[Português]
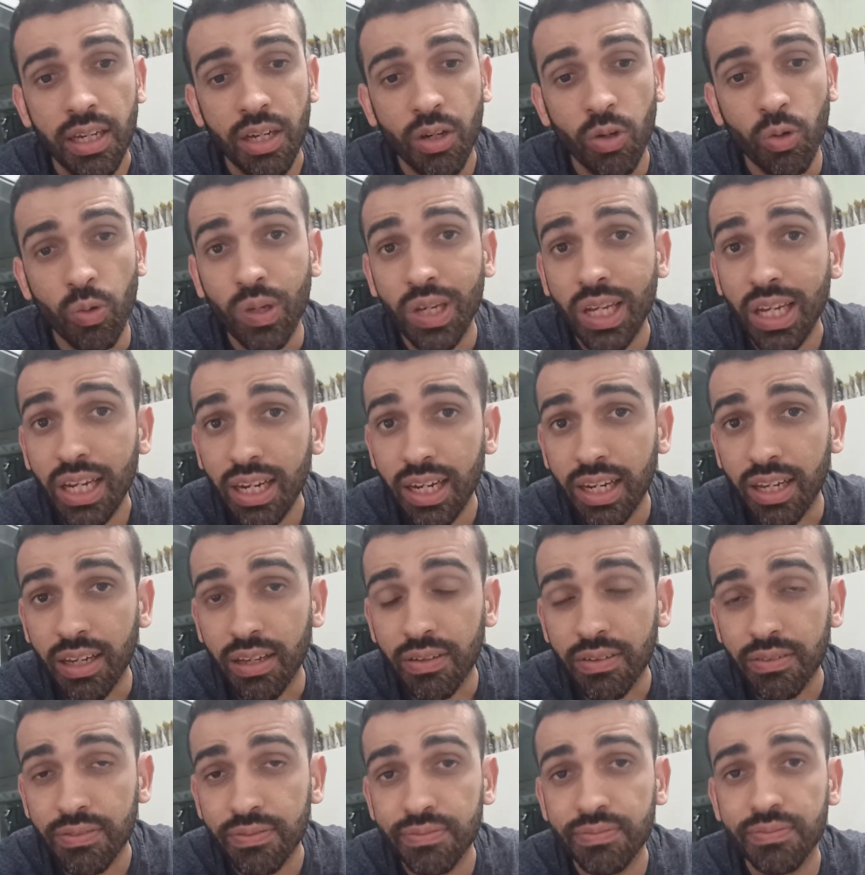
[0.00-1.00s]
O Willy
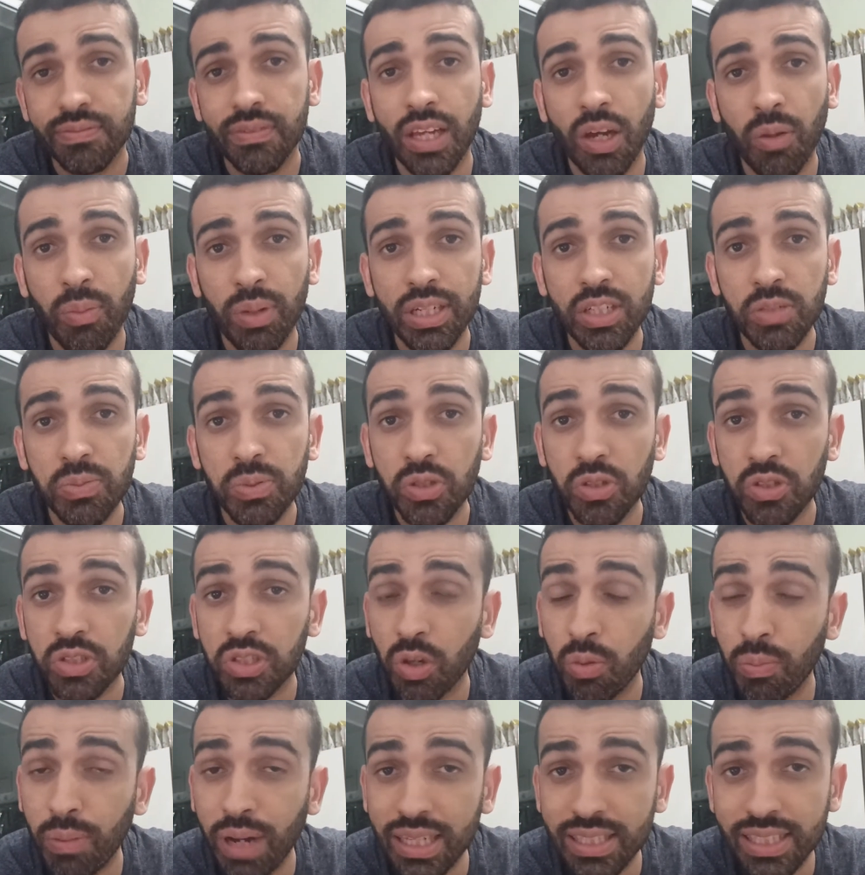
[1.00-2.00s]
é uma das pessoas
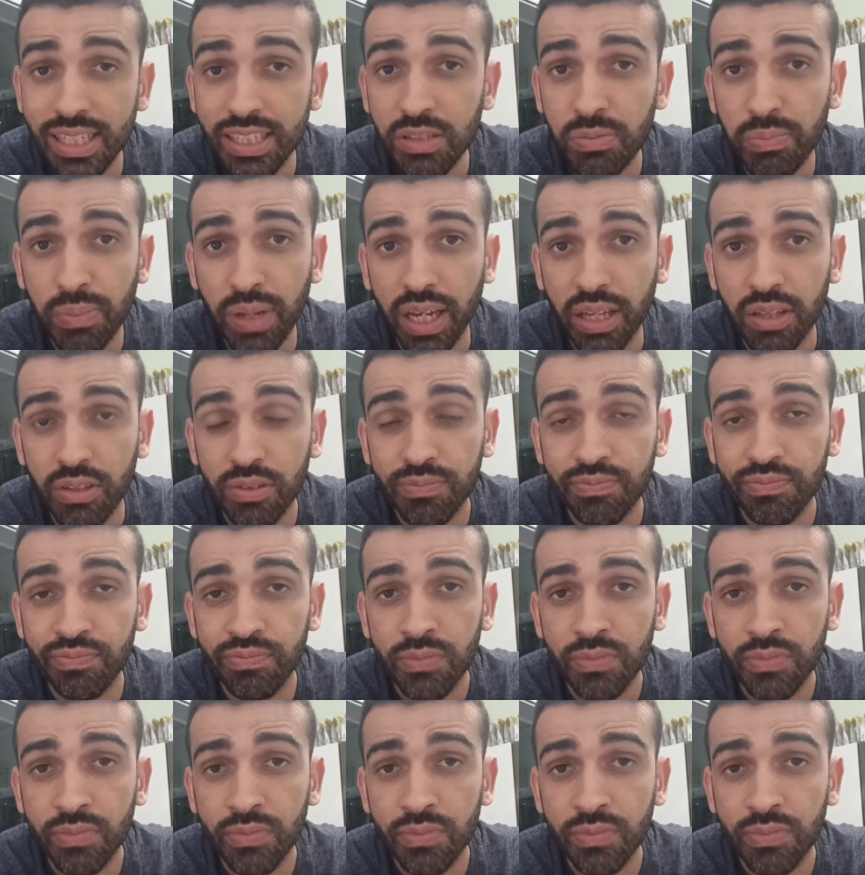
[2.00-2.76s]
que eu mais respeito.